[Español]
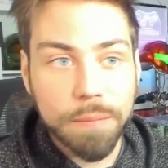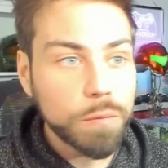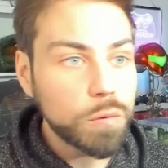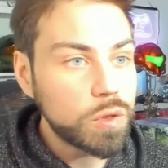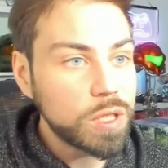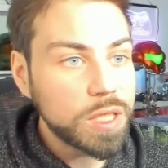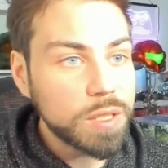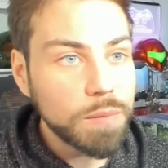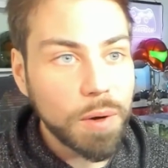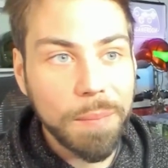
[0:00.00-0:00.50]

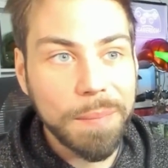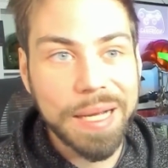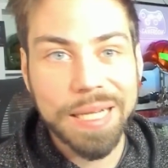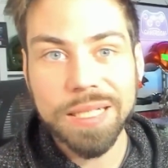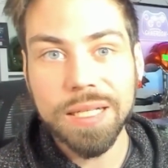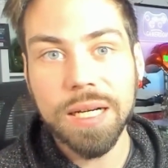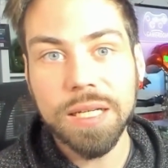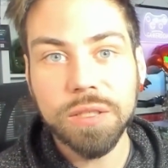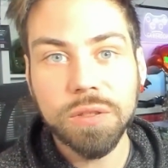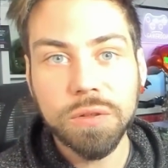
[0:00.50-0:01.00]
muchísimo
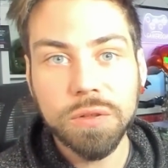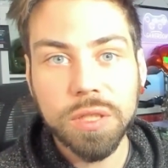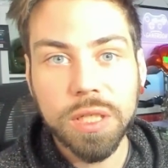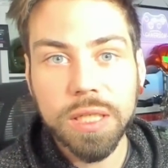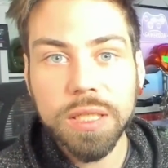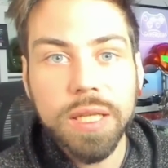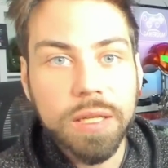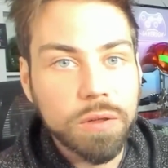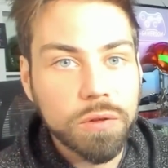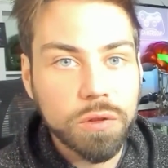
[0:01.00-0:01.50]
más las
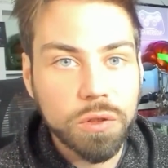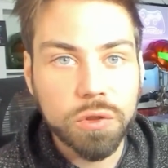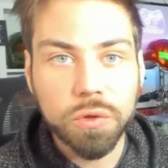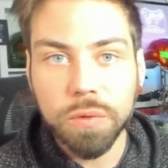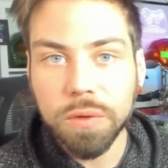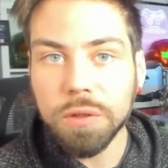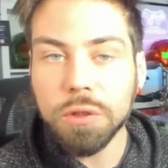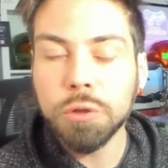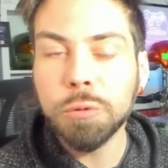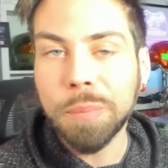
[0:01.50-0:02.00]
cosas que en otros
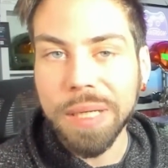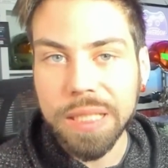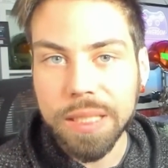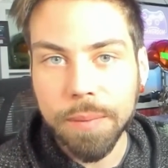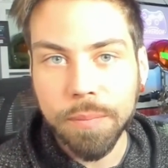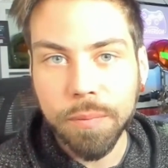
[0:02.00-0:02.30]
juegos pasa